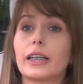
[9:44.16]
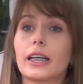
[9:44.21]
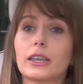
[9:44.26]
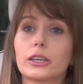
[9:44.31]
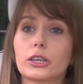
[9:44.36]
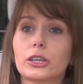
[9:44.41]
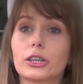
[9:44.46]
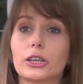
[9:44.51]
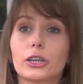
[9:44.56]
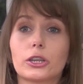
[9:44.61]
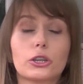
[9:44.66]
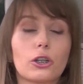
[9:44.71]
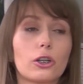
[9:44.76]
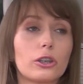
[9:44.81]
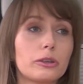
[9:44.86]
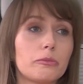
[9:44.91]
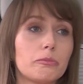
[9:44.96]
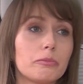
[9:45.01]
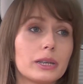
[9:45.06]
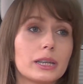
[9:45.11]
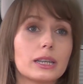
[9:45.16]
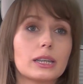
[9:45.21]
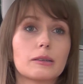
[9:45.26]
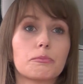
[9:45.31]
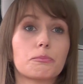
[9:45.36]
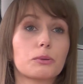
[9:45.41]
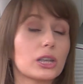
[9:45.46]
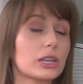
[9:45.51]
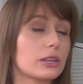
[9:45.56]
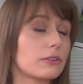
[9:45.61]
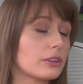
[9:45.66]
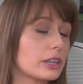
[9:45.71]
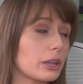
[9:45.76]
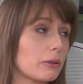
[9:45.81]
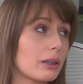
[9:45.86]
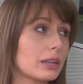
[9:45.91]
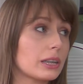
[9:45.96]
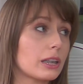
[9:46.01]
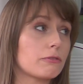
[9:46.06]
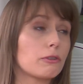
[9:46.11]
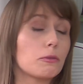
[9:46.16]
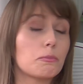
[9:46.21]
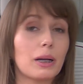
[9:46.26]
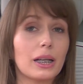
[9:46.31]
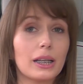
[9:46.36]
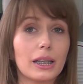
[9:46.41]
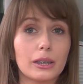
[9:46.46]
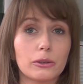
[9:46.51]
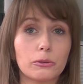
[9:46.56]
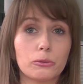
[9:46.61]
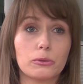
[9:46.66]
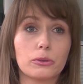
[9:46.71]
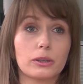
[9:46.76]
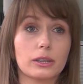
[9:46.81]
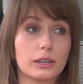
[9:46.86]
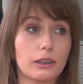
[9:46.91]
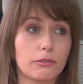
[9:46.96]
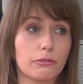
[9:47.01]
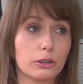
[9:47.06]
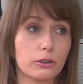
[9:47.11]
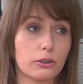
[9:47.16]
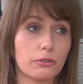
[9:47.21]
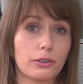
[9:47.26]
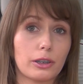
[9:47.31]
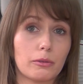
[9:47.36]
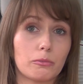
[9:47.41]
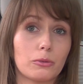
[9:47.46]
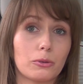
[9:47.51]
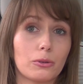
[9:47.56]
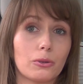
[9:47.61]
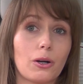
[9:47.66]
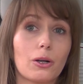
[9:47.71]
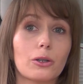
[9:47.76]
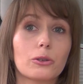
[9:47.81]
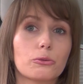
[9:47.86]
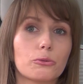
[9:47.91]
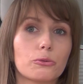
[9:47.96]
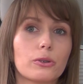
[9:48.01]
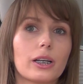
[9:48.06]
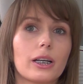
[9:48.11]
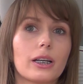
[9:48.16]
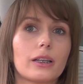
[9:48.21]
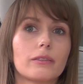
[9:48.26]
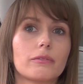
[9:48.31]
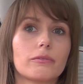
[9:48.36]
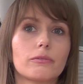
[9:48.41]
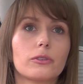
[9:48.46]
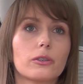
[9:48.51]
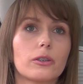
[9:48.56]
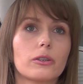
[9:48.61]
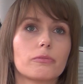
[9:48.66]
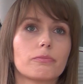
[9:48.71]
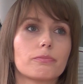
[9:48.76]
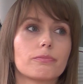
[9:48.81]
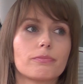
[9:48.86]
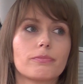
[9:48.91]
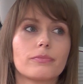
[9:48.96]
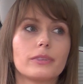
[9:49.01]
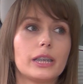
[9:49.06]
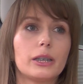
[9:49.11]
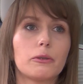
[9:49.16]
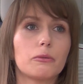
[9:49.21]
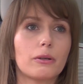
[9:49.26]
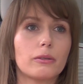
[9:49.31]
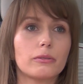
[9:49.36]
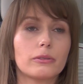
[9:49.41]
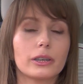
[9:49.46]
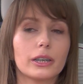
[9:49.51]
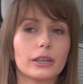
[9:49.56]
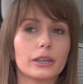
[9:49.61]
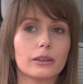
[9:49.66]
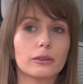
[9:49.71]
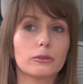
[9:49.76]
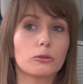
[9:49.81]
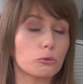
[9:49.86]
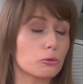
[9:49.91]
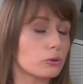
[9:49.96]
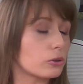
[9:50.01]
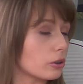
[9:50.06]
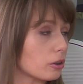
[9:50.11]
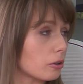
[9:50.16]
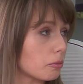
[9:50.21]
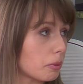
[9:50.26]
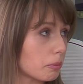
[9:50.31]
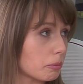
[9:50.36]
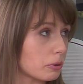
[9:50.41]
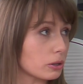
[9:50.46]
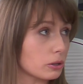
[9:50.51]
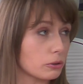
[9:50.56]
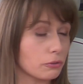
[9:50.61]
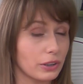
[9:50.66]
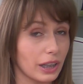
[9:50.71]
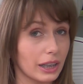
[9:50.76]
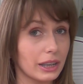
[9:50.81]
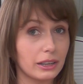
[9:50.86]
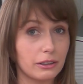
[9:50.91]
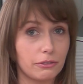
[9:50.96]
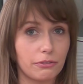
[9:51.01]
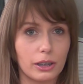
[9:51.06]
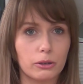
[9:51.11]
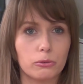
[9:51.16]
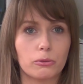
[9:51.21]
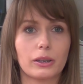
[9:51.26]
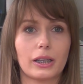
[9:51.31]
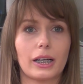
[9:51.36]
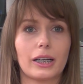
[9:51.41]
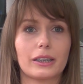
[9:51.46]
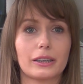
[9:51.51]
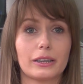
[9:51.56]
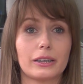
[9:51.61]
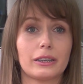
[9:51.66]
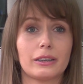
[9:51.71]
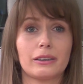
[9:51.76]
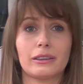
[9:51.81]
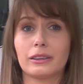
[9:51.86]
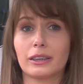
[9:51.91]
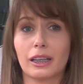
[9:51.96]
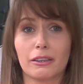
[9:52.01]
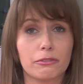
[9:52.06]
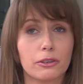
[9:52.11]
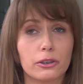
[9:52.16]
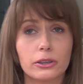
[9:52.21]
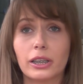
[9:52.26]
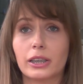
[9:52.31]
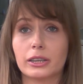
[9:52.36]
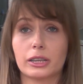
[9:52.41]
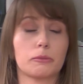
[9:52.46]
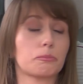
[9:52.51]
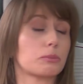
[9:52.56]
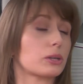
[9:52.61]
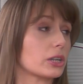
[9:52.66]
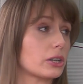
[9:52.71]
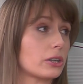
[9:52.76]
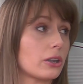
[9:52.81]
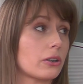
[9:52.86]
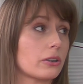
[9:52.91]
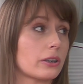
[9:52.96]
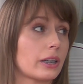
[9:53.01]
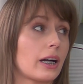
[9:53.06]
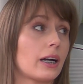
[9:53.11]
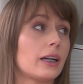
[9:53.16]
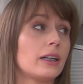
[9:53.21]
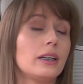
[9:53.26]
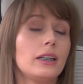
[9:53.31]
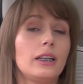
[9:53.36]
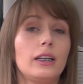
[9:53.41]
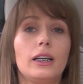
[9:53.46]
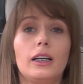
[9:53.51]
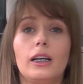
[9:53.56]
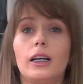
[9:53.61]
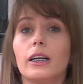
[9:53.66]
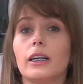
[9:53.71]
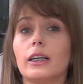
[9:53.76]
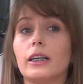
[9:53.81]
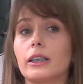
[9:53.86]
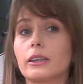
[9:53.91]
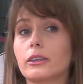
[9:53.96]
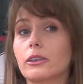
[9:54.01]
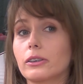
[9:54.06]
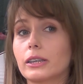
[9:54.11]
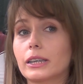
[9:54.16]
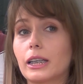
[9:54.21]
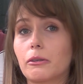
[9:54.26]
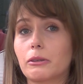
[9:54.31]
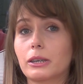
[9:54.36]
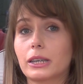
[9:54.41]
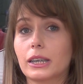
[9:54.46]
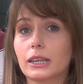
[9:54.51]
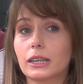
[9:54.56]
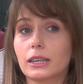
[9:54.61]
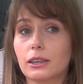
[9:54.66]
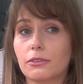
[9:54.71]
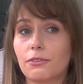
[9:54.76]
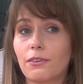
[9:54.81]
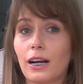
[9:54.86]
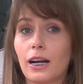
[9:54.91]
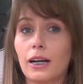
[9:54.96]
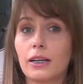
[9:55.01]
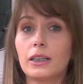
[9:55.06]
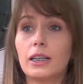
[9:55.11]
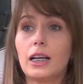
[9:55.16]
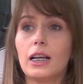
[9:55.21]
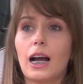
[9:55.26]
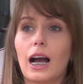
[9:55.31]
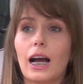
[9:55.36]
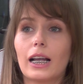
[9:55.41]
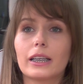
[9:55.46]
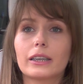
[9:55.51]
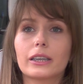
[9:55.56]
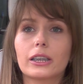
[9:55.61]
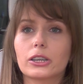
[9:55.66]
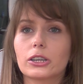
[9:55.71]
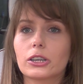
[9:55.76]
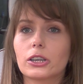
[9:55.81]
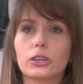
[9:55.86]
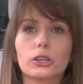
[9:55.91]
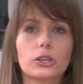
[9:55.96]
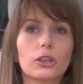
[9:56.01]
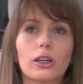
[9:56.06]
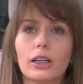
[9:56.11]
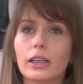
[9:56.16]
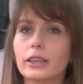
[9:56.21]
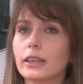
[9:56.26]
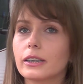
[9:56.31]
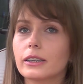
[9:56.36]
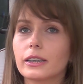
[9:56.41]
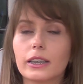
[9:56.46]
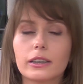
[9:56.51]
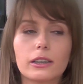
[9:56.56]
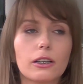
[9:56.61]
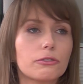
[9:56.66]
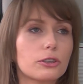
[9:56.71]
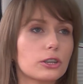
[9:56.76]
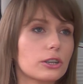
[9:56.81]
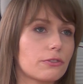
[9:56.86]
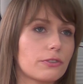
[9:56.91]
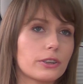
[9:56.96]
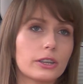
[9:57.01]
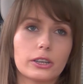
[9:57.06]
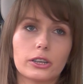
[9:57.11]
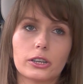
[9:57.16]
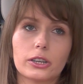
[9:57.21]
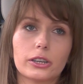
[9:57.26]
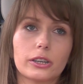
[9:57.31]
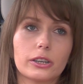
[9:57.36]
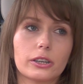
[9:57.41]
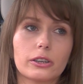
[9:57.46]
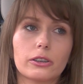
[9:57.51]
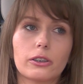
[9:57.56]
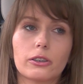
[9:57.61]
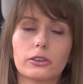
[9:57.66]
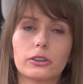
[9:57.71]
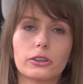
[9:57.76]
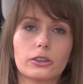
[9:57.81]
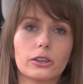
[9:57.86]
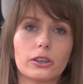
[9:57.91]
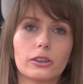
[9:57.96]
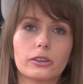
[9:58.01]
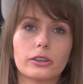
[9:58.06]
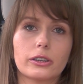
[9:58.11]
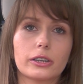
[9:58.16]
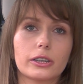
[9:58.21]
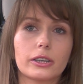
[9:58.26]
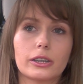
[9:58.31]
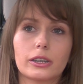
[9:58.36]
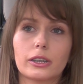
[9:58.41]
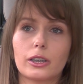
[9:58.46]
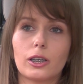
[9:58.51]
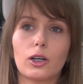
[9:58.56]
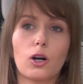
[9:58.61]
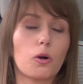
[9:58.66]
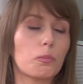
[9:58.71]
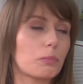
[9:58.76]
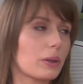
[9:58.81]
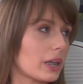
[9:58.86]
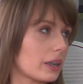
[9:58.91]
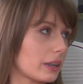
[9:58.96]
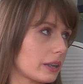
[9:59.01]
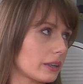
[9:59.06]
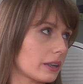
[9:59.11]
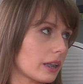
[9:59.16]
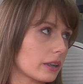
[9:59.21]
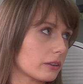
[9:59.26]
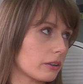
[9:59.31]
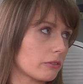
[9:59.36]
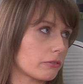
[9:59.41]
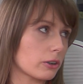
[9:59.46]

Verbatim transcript: Też szkolimy z przeciwdziałania wypaleniu zawodowemu, o które no, nie, nie trudno po prostu w takich warunkach i, i ta wojna się przeciąga. To cały czas trwa ale też e, szkolenie z najnowszych wytycznych dotyczących e, opieki nad